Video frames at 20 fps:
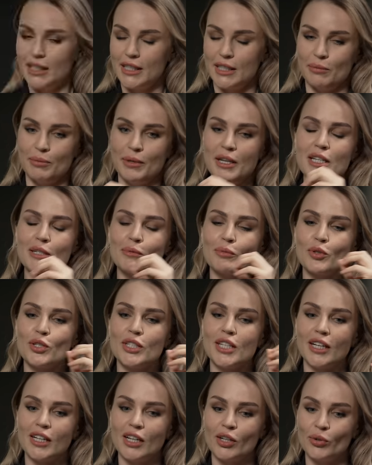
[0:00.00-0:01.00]
Теперь,
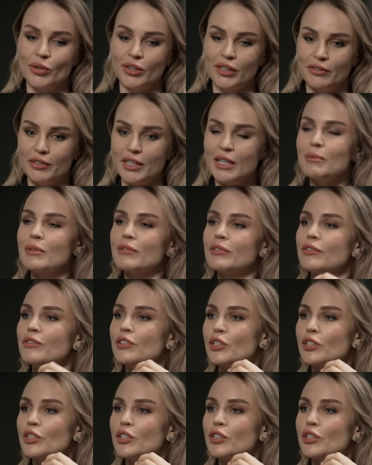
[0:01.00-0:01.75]
спустя какое-то время, вы